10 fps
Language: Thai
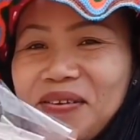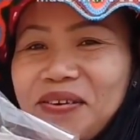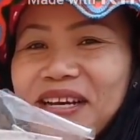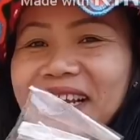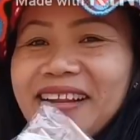
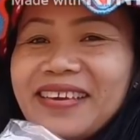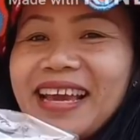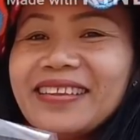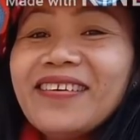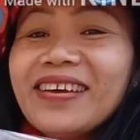คุณนี่เดี๋ยว
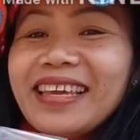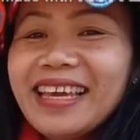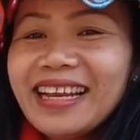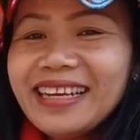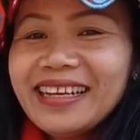ยายต้อง
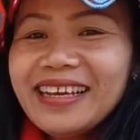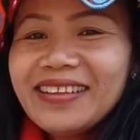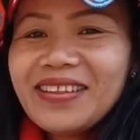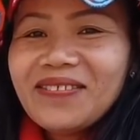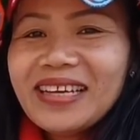เขียน
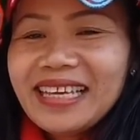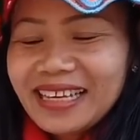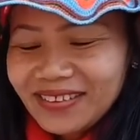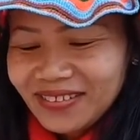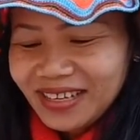ทำไม
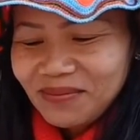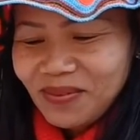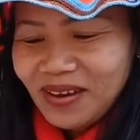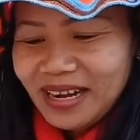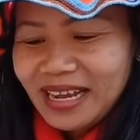ยายต้องเขียน
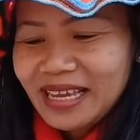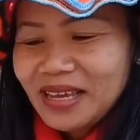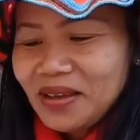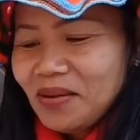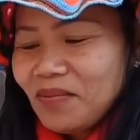เพราะอะไร
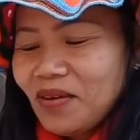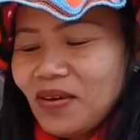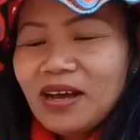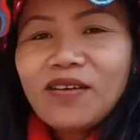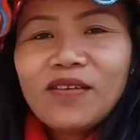เพราะ
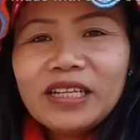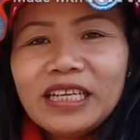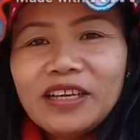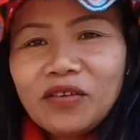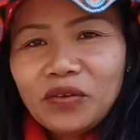ว่าก่อน
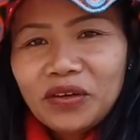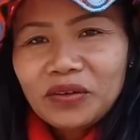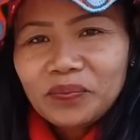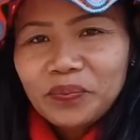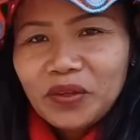ที่คุณ
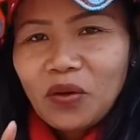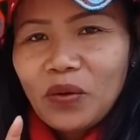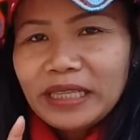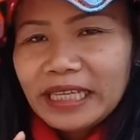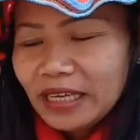
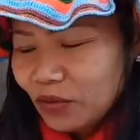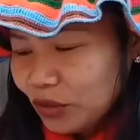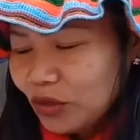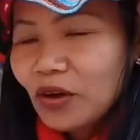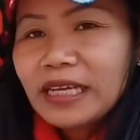ก่อนที่คุ
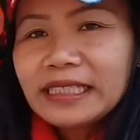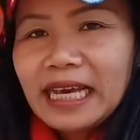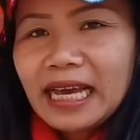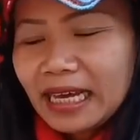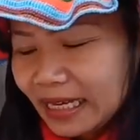ณก้อยจะ